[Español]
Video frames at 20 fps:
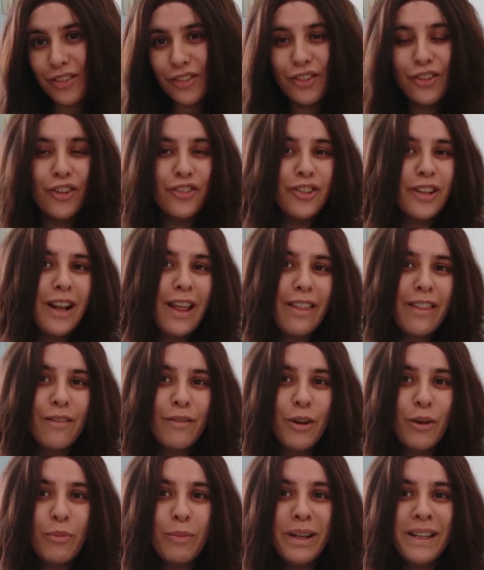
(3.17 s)
Yo soy la
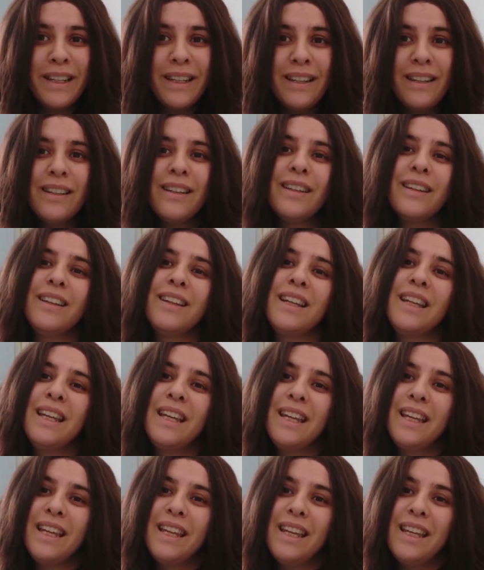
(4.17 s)
cebra humana
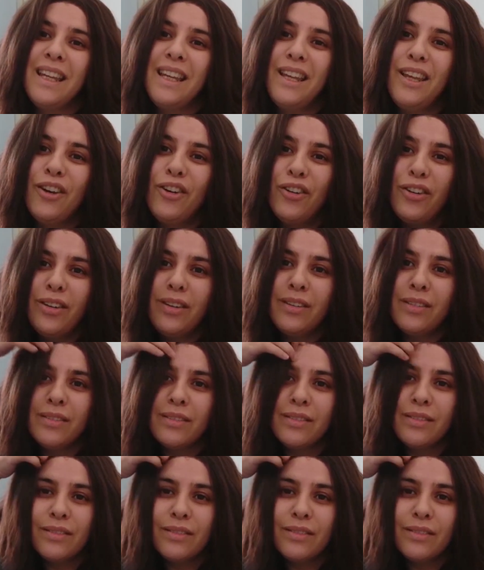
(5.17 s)
y hoy